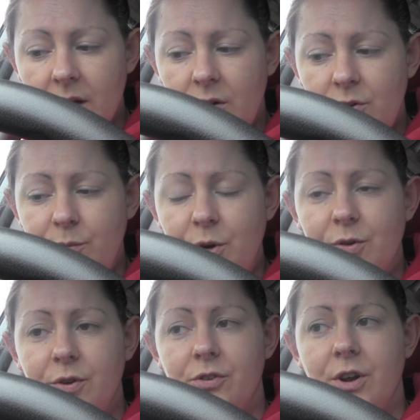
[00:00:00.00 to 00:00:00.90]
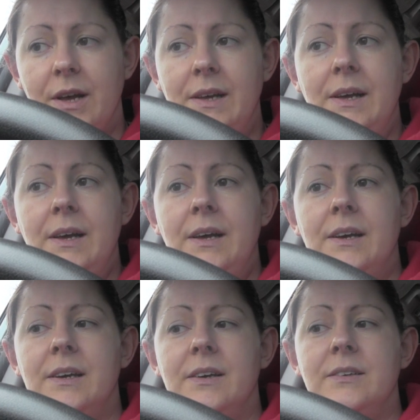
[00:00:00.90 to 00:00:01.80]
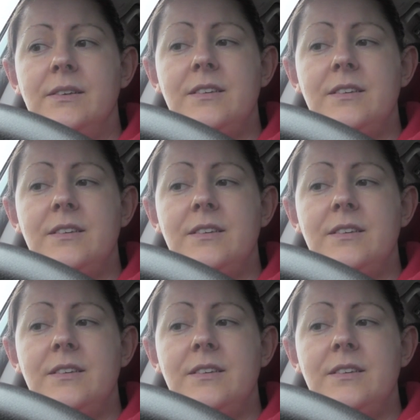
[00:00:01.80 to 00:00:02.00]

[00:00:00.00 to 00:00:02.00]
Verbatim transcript: Chodzi mi o to, że E,